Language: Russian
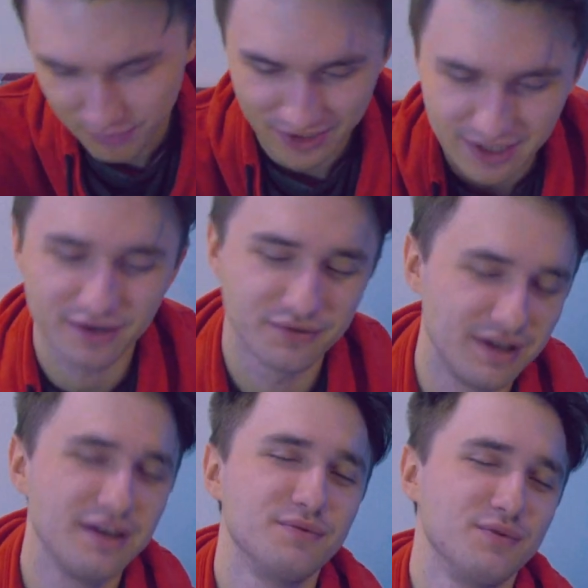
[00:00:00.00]
подарков
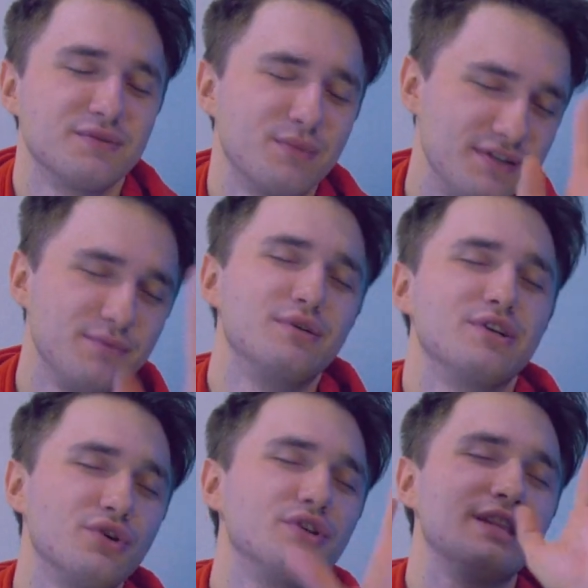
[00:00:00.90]
дарить мне, спасибо
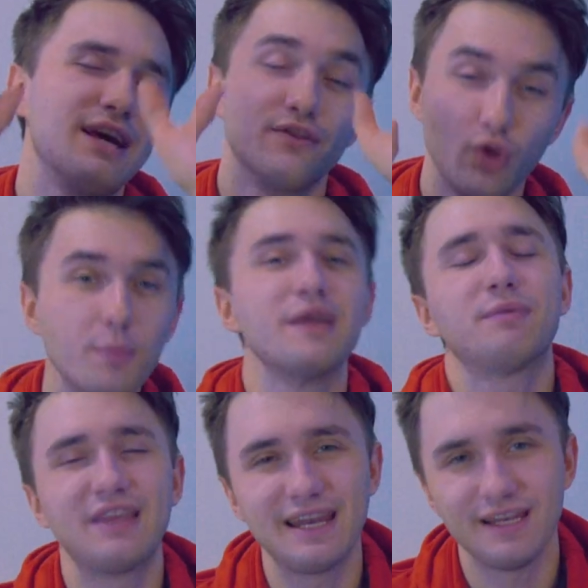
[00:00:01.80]
большое, не надо. Но мне
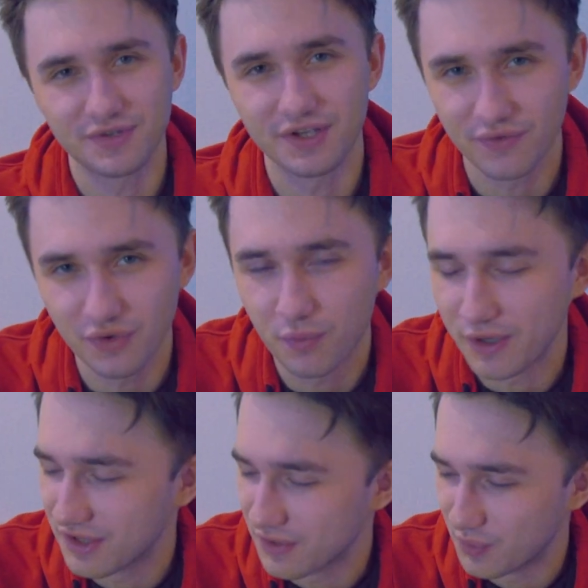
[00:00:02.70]
подарили все равно,
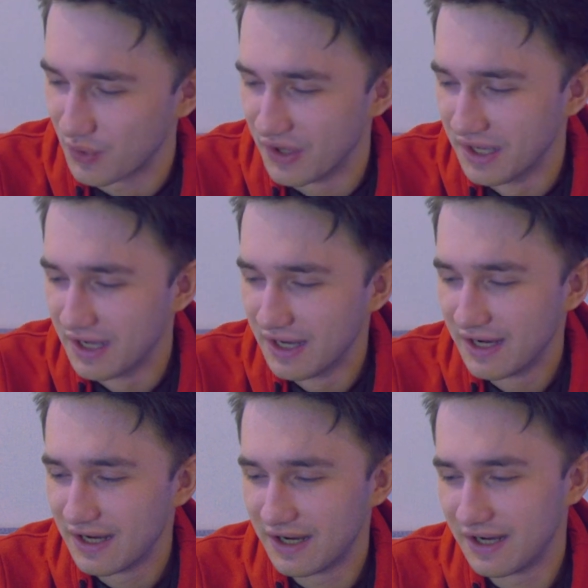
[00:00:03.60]
поэтому
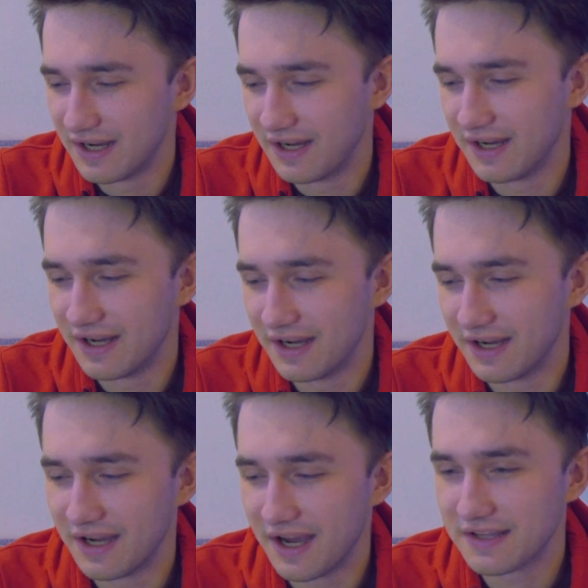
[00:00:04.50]

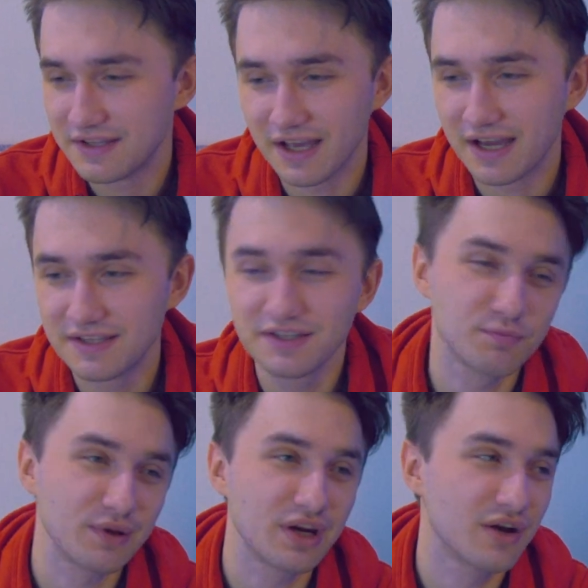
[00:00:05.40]
один из
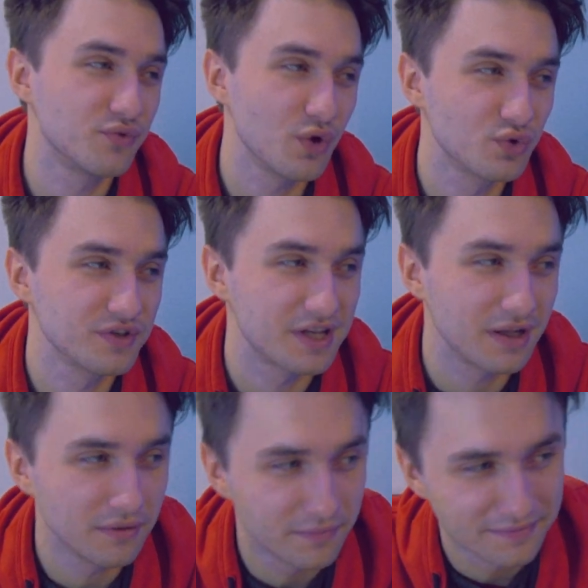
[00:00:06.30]
подарков я уже
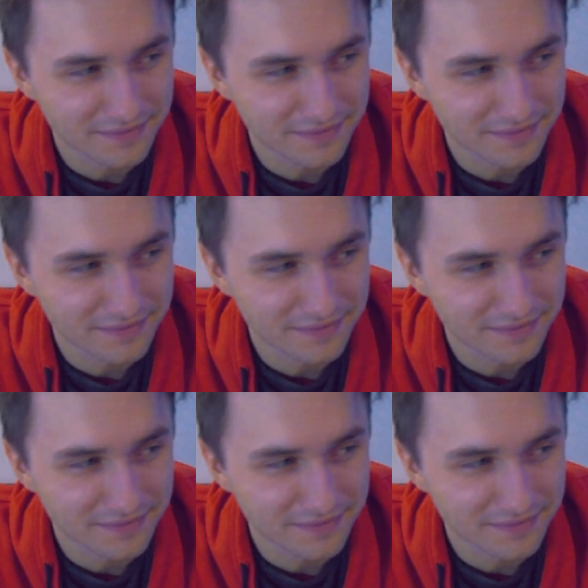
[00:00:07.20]
съел.